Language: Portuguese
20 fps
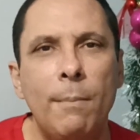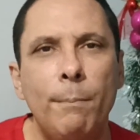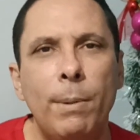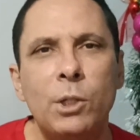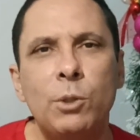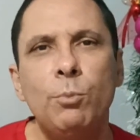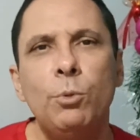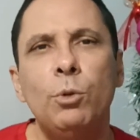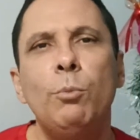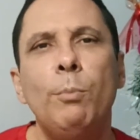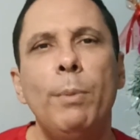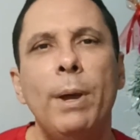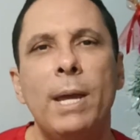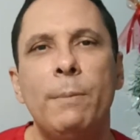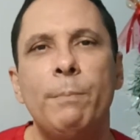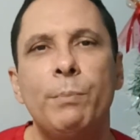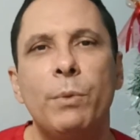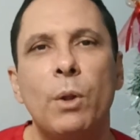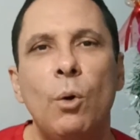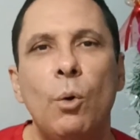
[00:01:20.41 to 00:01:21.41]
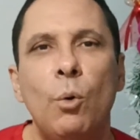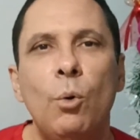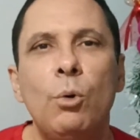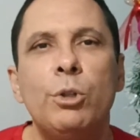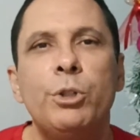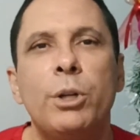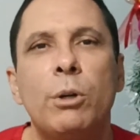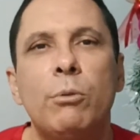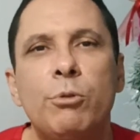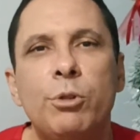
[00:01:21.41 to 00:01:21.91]
Mas muito bem,
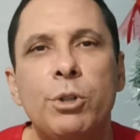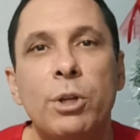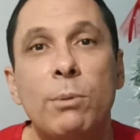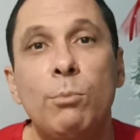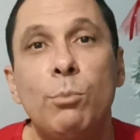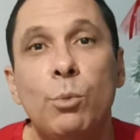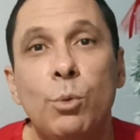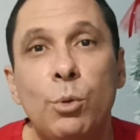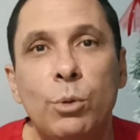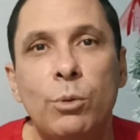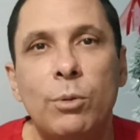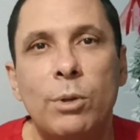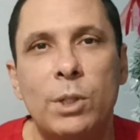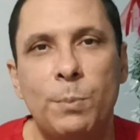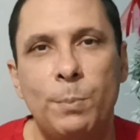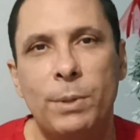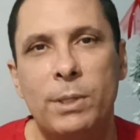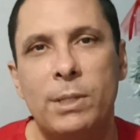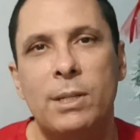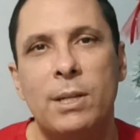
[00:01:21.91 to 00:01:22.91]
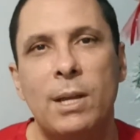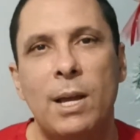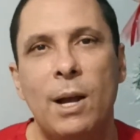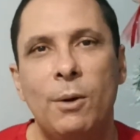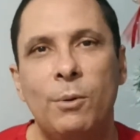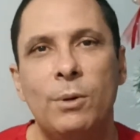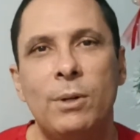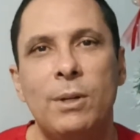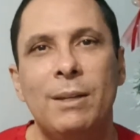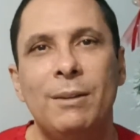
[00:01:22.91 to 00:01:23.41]
hoje é um dia muito
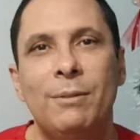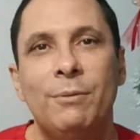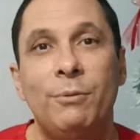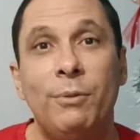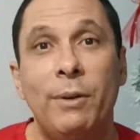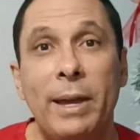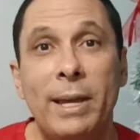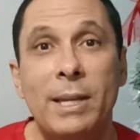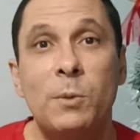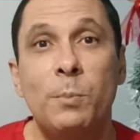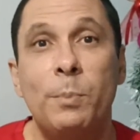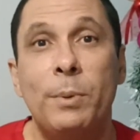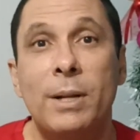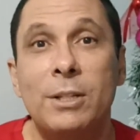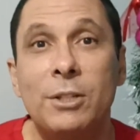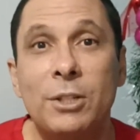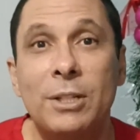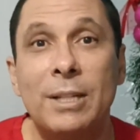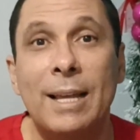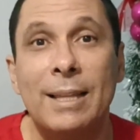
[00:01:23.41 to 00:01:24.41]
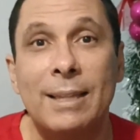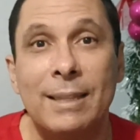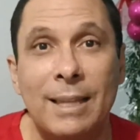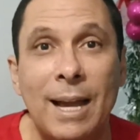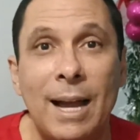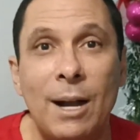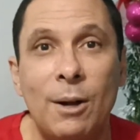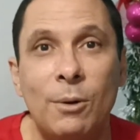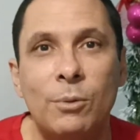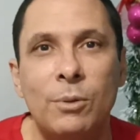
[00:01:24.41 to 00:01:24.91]
especial, véspera de
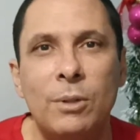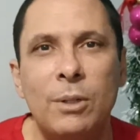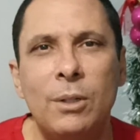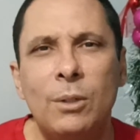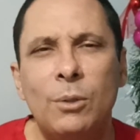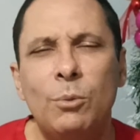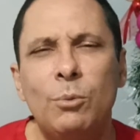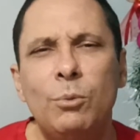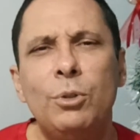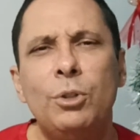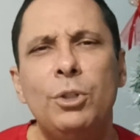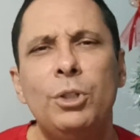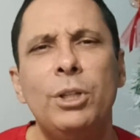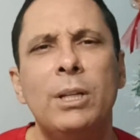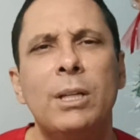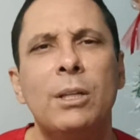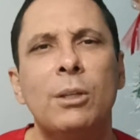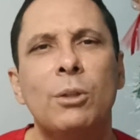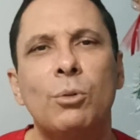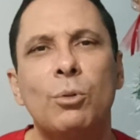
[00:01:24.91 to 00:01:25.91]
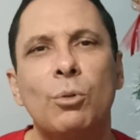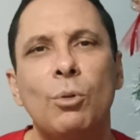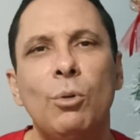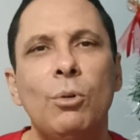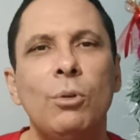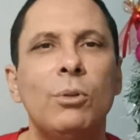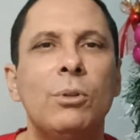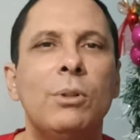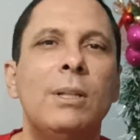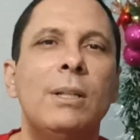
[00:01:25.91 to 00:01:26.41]
Natal, um dia que
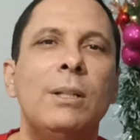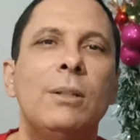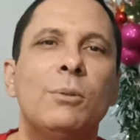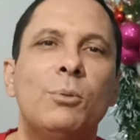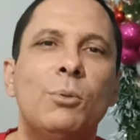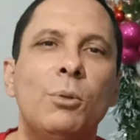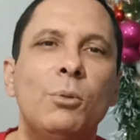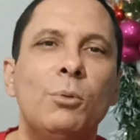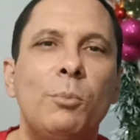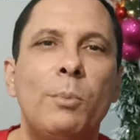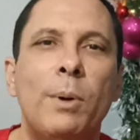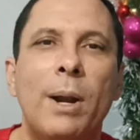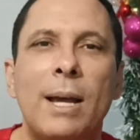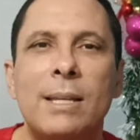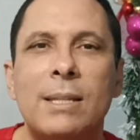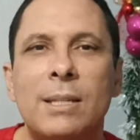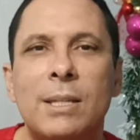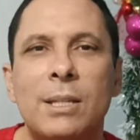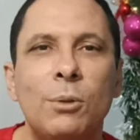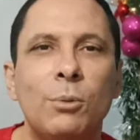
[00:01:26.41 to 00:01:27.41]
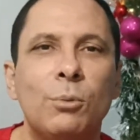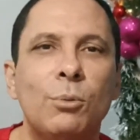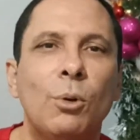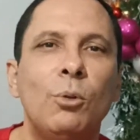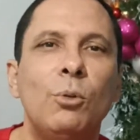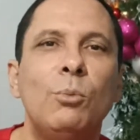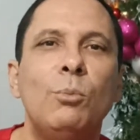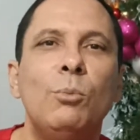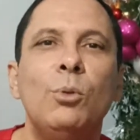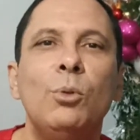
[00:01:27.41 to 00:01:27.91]
toda, todo o Brasil,
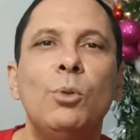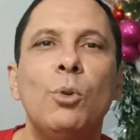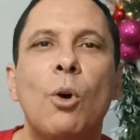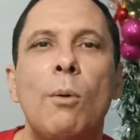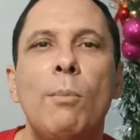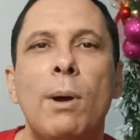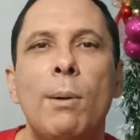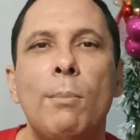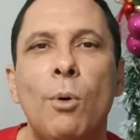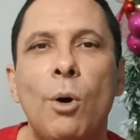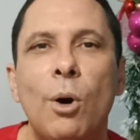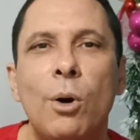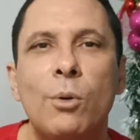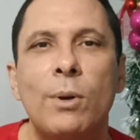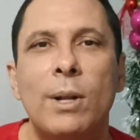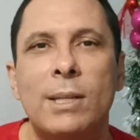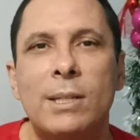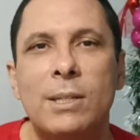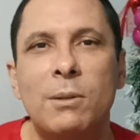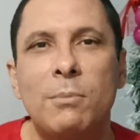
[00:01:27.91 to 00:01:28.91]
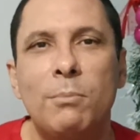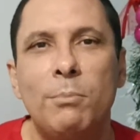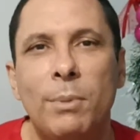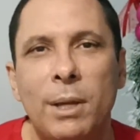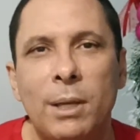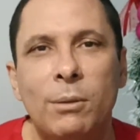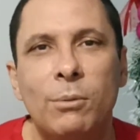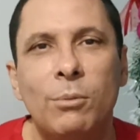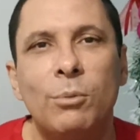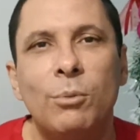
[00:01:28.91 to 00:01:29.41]
todo mundo comemora o
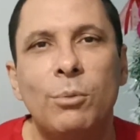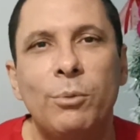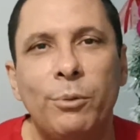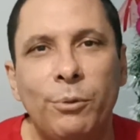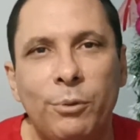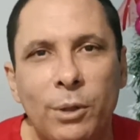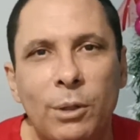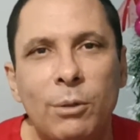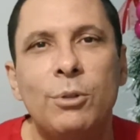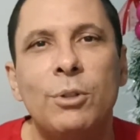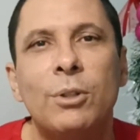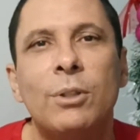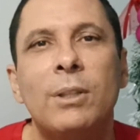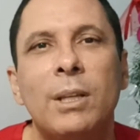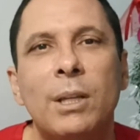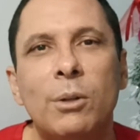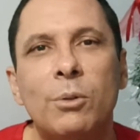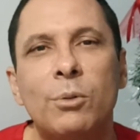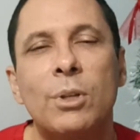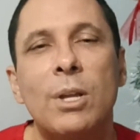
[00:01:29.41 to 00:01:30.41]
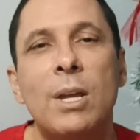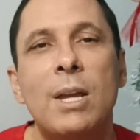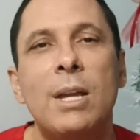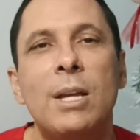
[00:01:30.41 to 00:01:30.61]
nascimento do Filho de Deus,